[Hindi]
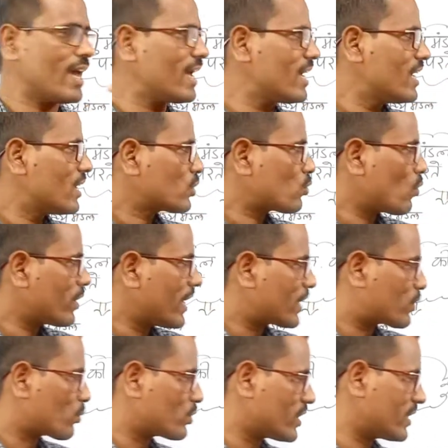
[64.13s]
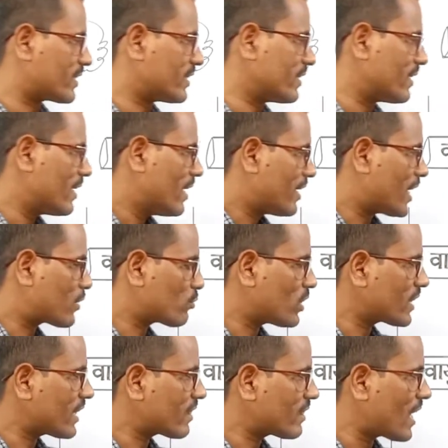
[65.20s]
है तो नाइट्रोजन की
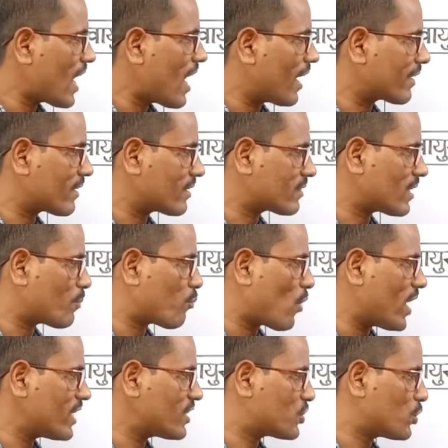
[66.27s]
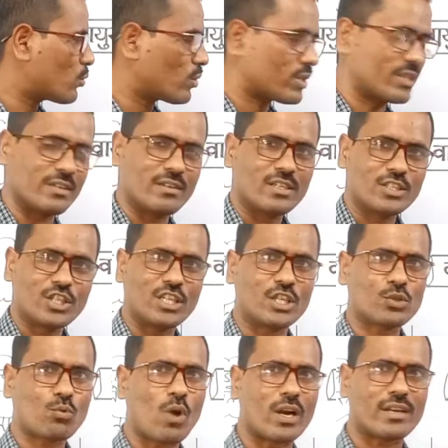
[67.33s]
नाइट्रोजन कितना अठहत्तर पॉइंट जीरो तीन जी
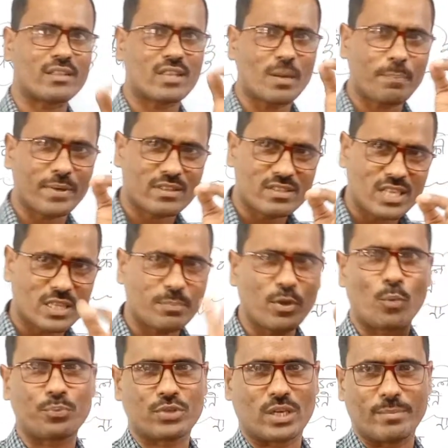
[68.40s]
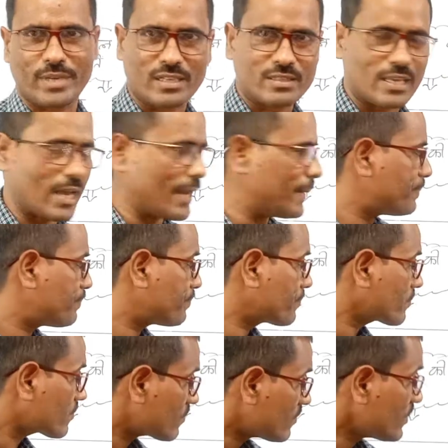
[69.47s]
इसको अठहत्तर प्रतिशत भी ऑप्शन में रहता है
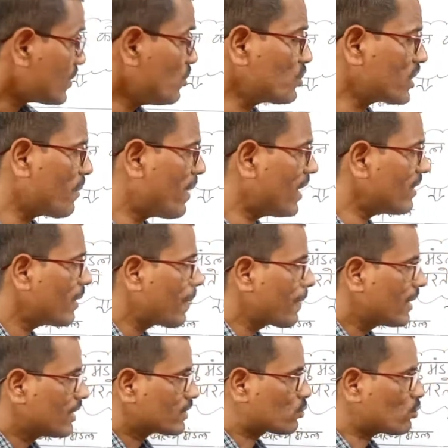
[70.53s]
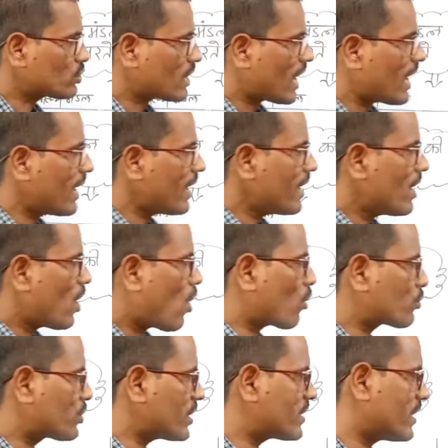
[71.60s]
उसके बाद दूसरा है
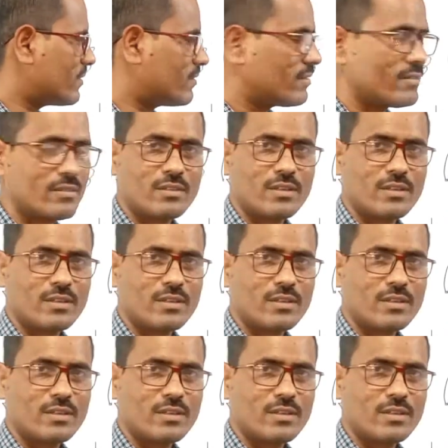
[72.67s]
ऑक्सीजन